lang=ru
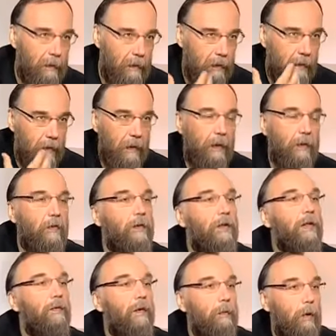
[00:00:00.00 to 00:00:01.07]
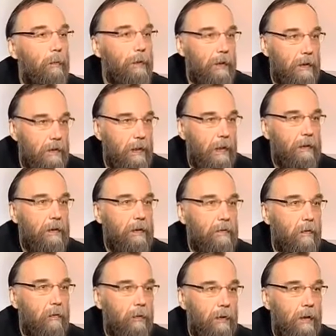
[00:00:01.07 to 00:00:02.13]
про их критики говорим об
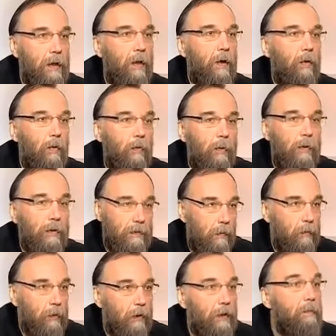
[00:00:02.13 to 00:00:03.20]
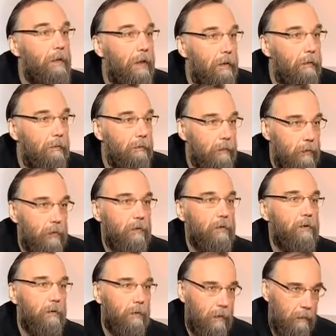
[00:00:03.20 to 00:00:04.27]
отрицательной свободе. О свободе. Это Миль,
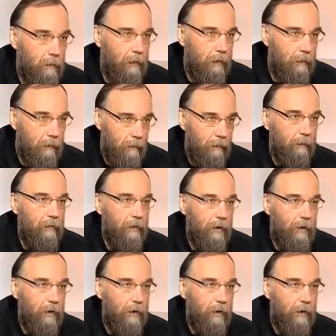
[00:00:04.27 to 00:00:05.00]
Джон Стюарт Миль,